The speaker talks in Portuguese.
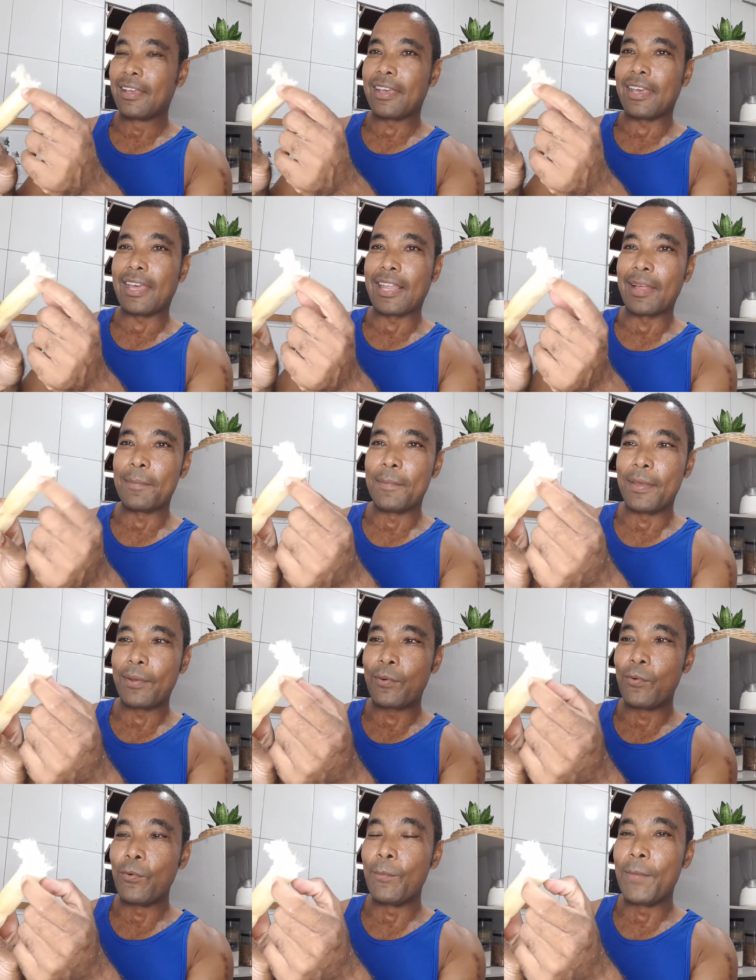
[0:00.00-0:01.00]
Ela me
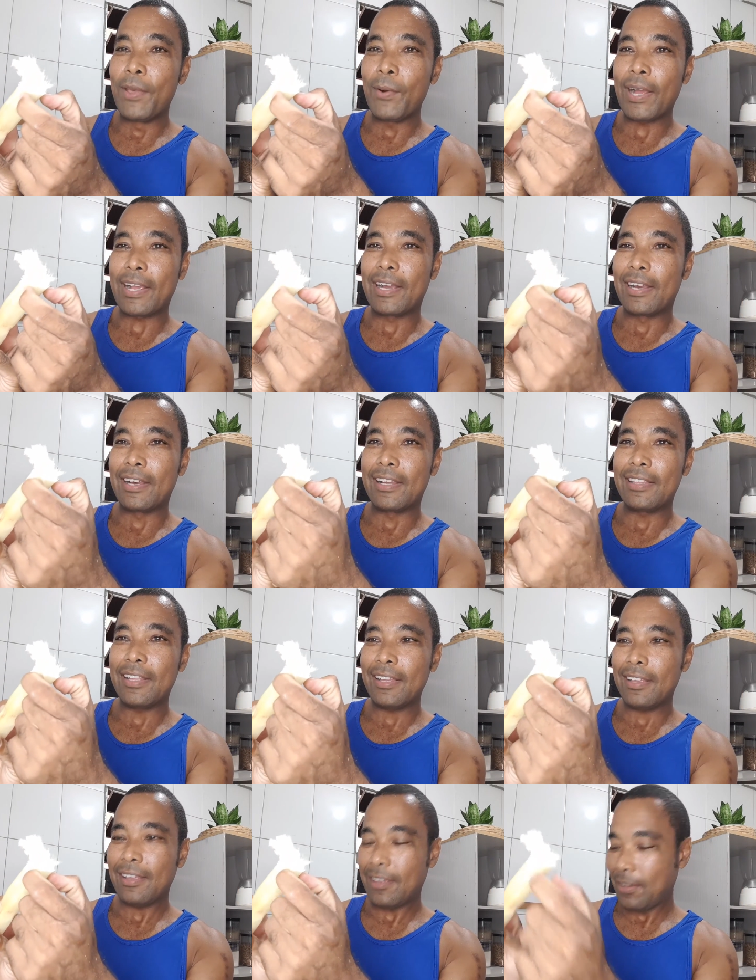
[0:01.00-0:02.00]
comeu a cana